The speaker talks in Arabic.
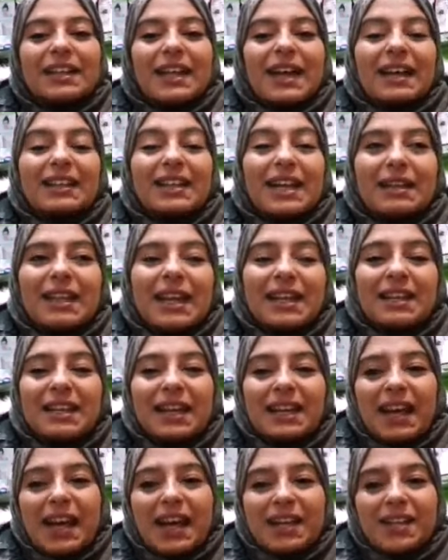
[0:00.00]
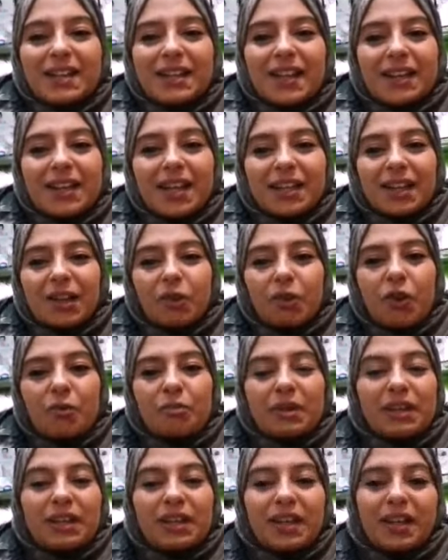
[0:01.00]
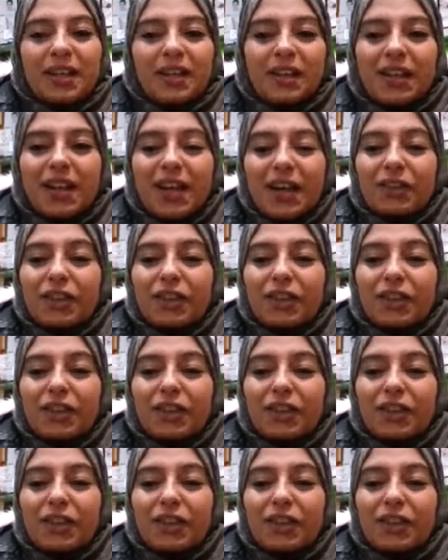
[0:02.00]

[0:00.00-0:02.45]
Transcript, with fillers: هذا دليل على انني كنحط لكم أه،